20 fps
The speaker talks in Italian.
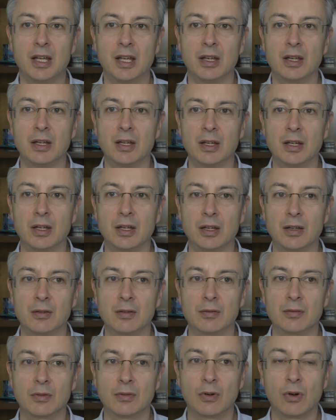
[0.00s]
Eh,
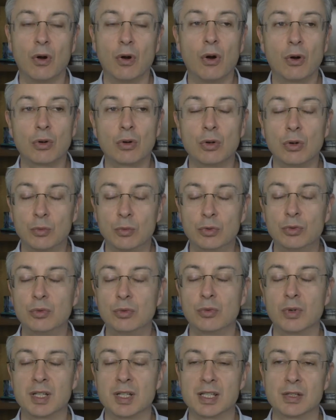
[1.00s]
o
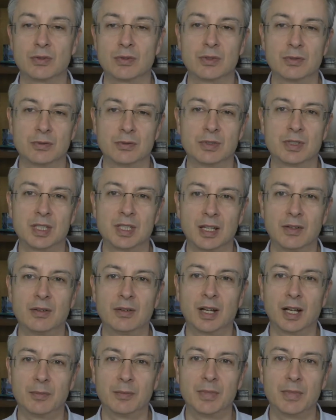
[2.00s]
comunque se, se
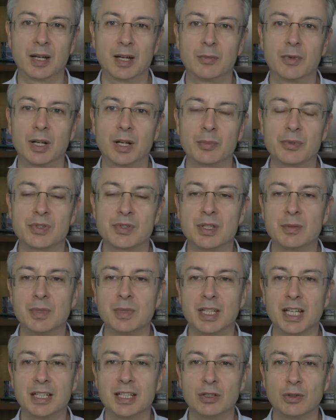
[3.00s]
abbiamo la
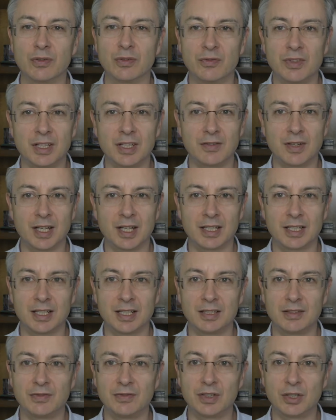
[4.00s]
possibilità di non vivere delle
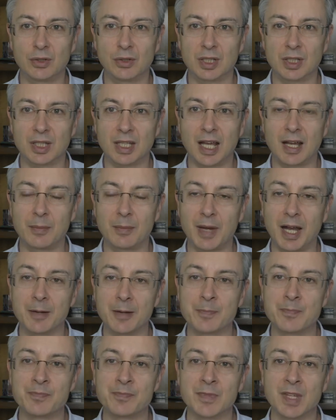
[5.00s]
difficoltà,
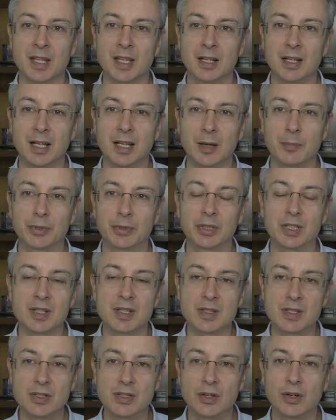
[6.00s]
ma la
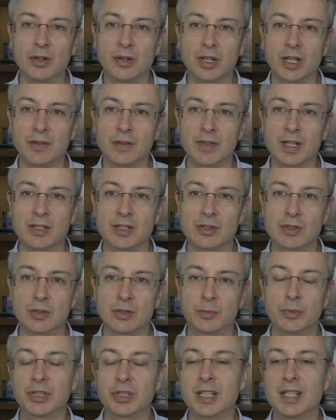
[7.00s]
proiezione verso
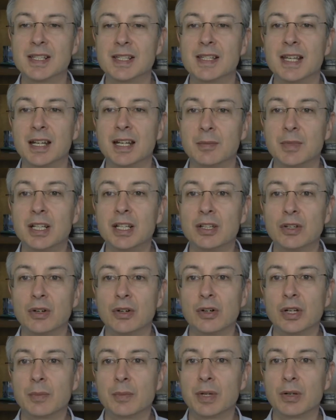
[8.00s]
potenziali
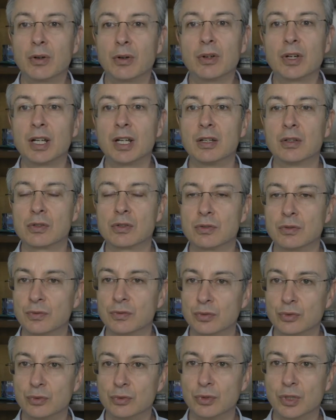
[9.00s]
migliori per quello che è il nostro
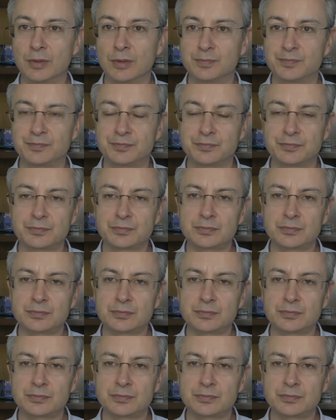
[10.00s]
futuro.